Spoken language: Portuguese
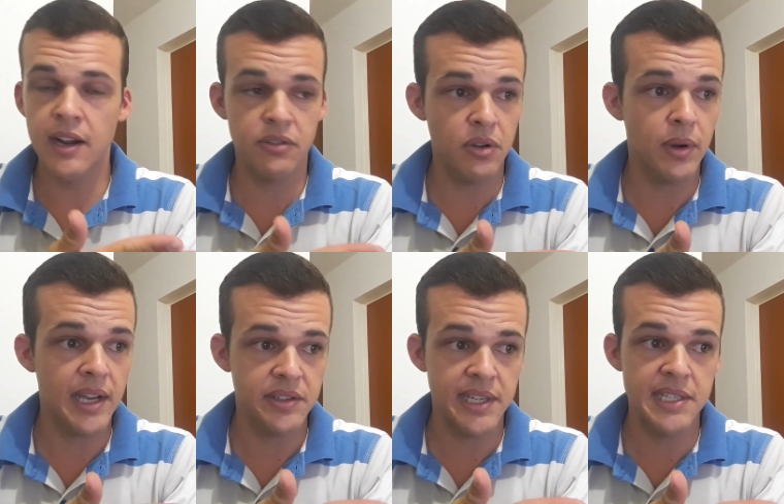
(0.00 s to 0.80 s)
No seu
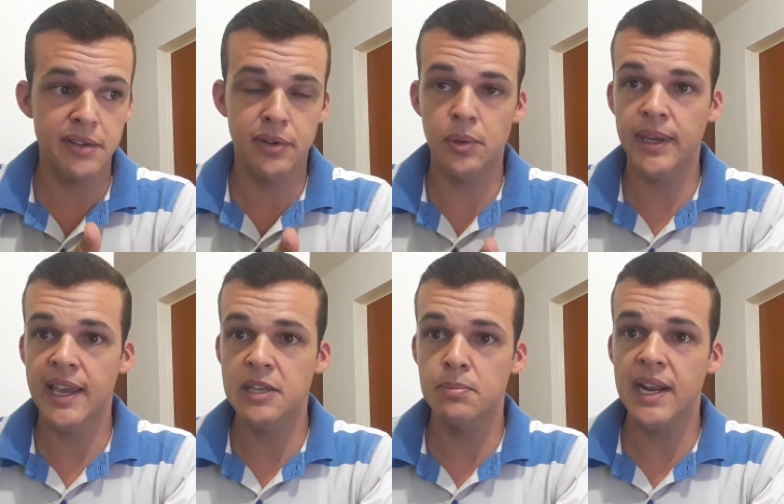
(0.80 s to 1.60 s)
caso aqui você falou que é
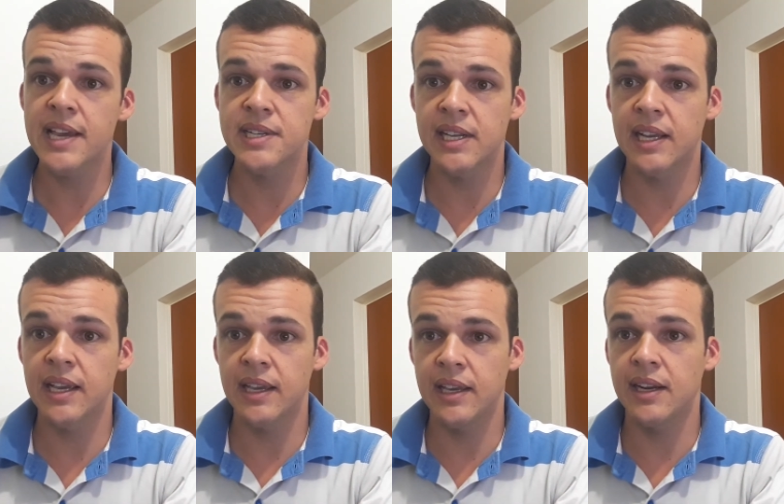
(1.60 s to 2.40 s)
splash, ela
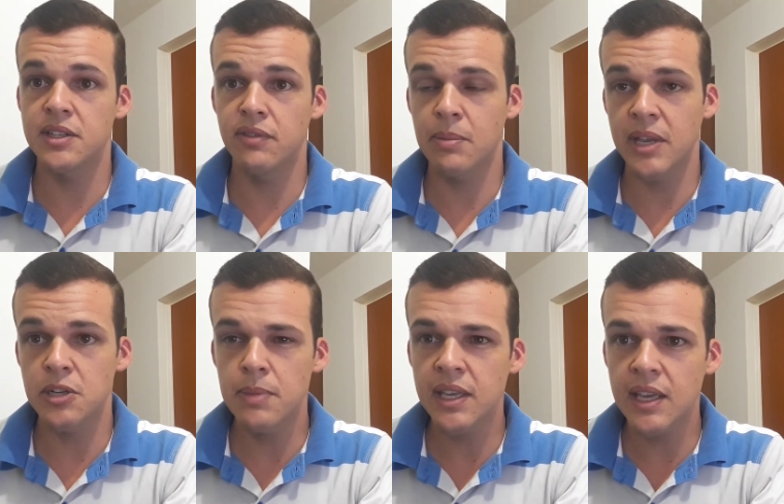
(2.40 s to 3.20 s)
é relativamente
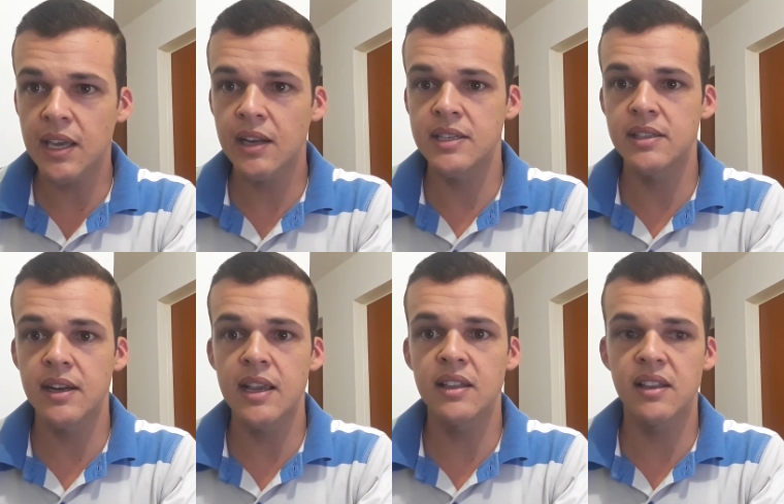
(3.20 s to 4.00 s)
pequena,
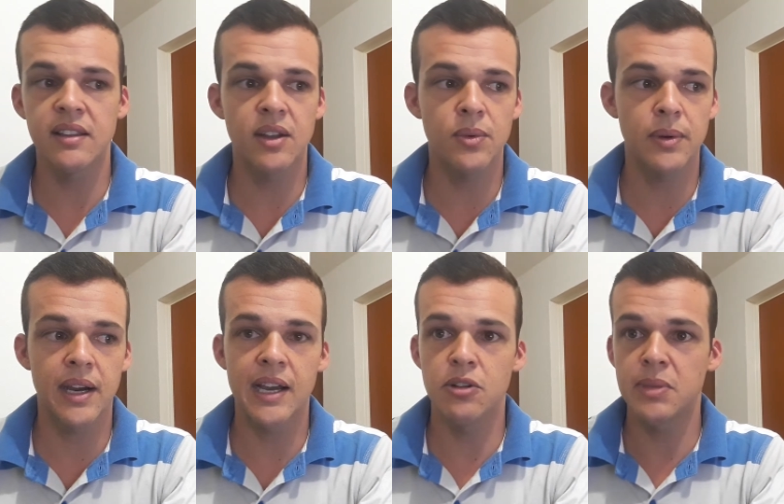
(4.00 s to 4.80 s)
estreita, então
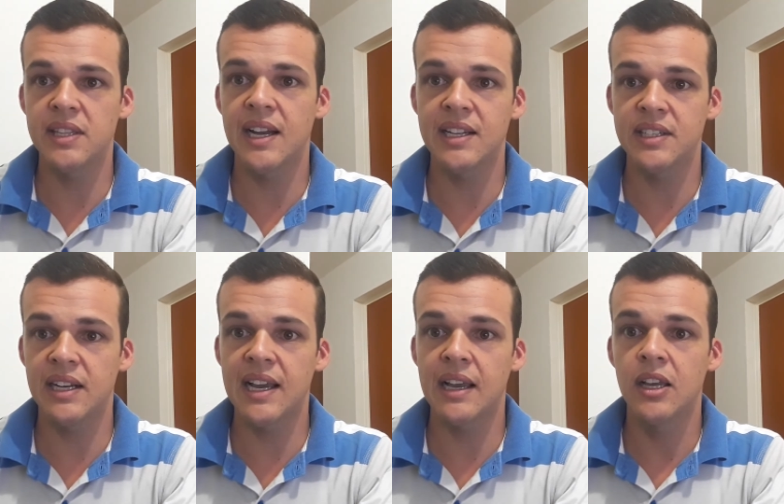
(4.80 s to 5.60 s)
cai umidade
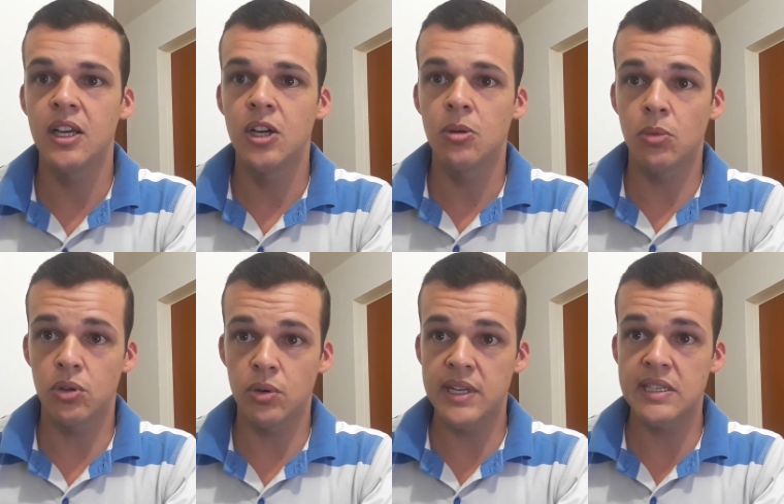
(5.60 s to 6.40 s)
lá, o
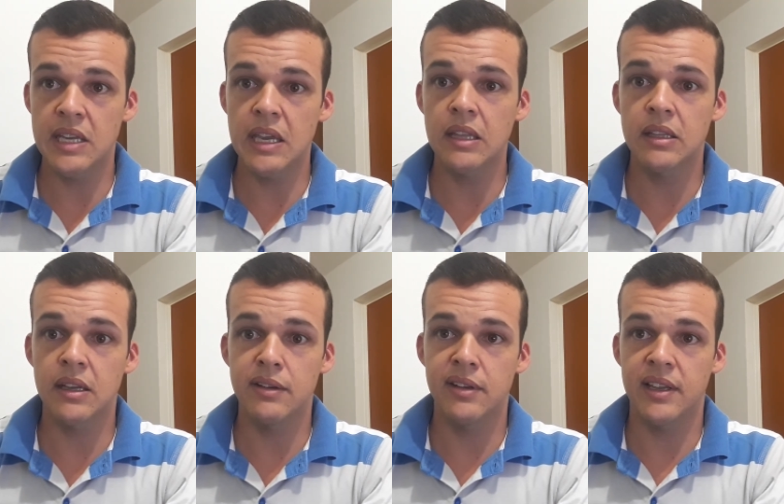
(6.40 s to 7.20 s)
motor esquenta,
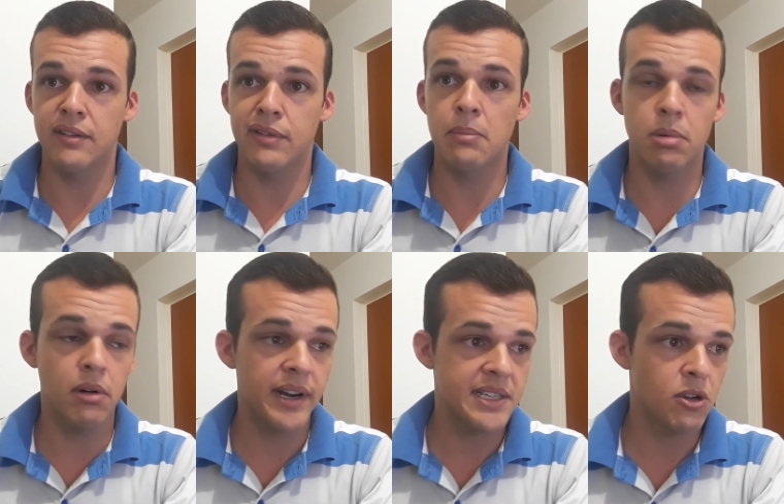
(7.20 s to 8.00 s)
é,
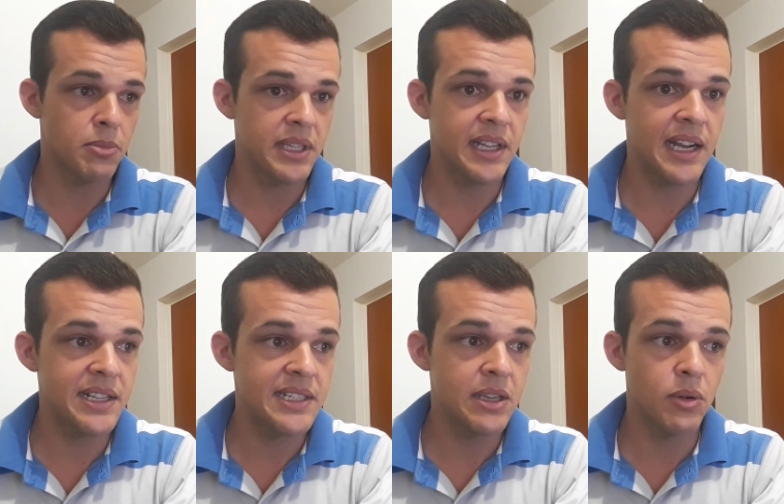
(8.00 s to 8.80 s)
evapora essa
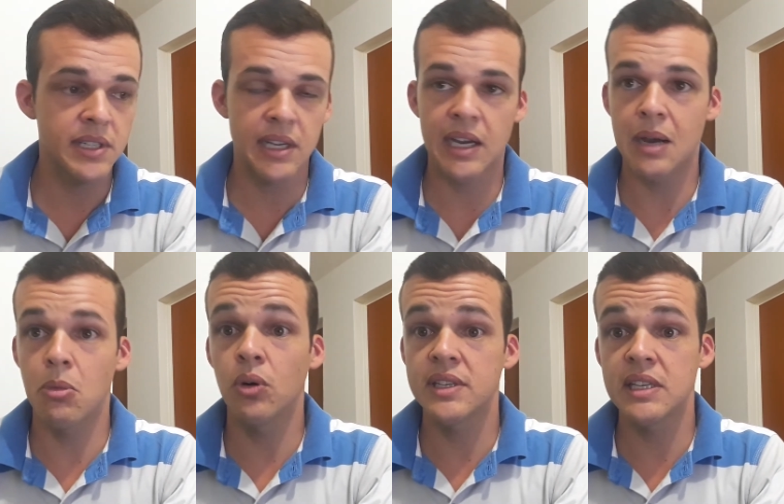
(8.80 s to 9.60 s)
umidade e você acaba
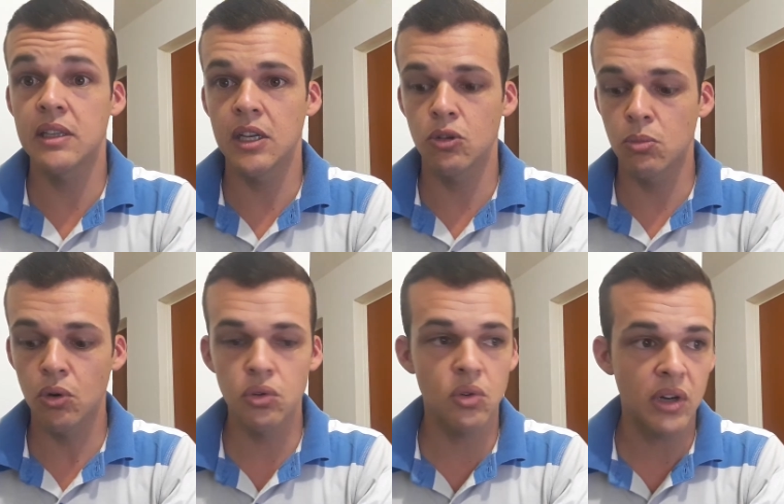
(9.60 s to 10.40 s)
oxidando o
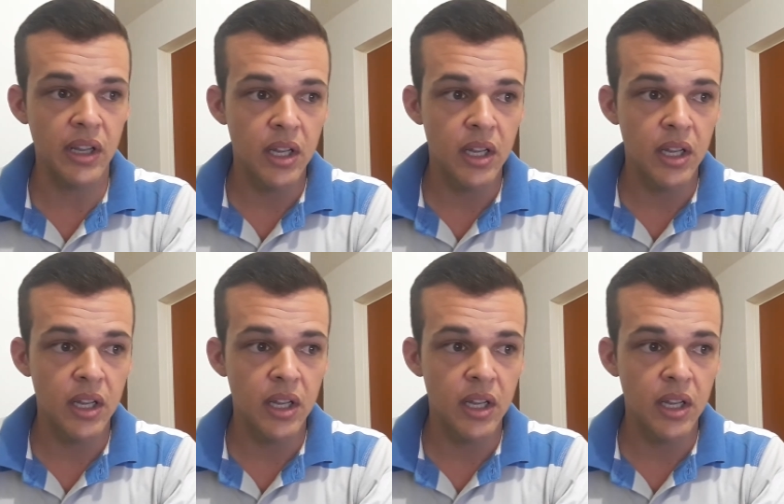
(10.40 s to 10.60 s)
motor